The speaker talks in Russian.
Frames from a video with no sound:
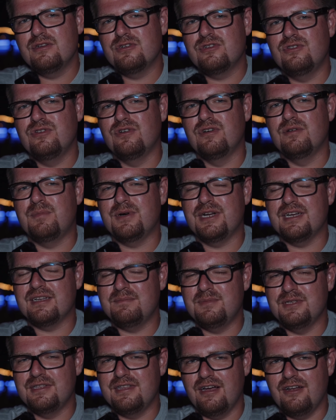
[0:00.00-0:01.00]
что
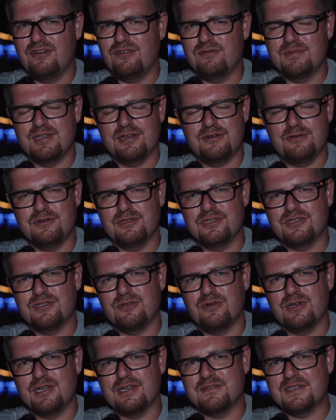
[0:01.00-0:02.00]
проект Биталиум находится
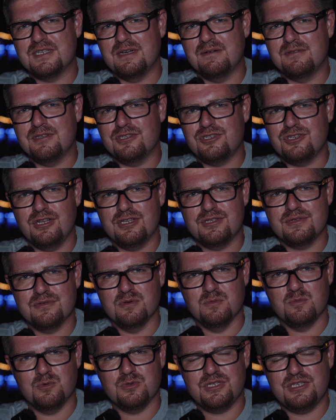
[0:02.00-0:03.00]
только в самом начале
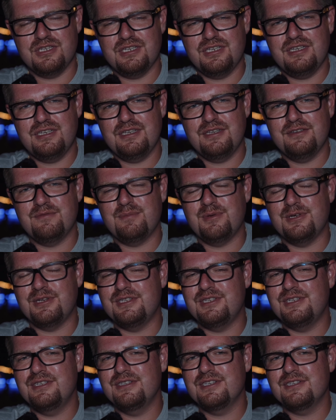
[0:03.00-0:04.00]
своего пути, и
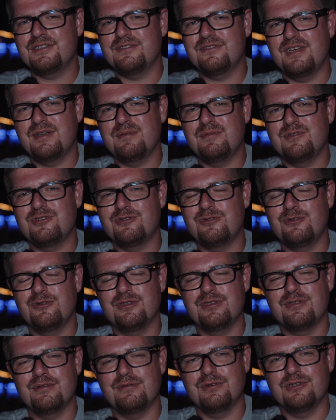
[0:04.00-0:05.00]
впереди нас с вами
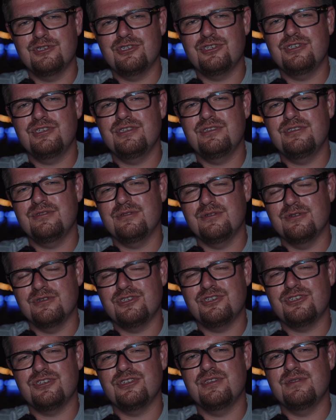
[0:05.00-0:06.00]
ждет
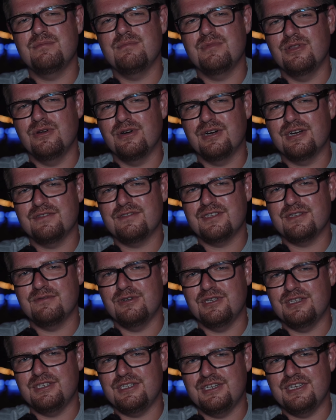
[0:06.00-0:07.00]
очень-очень много
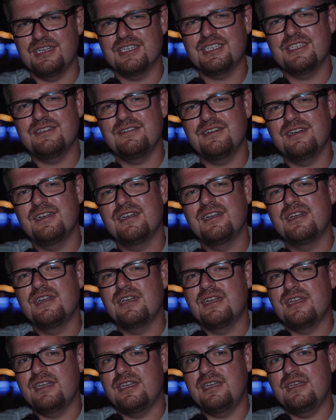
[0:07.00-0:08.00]
всего интересного
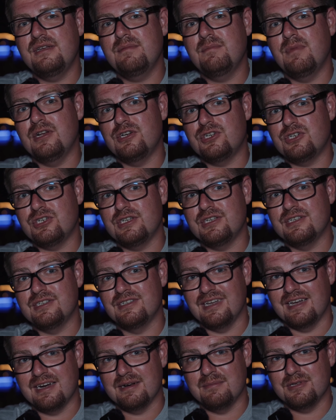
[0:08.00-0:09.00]
и большие
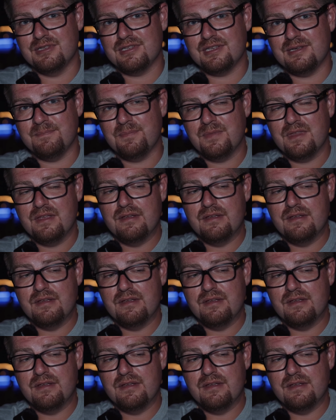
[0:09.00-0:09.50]
заработки.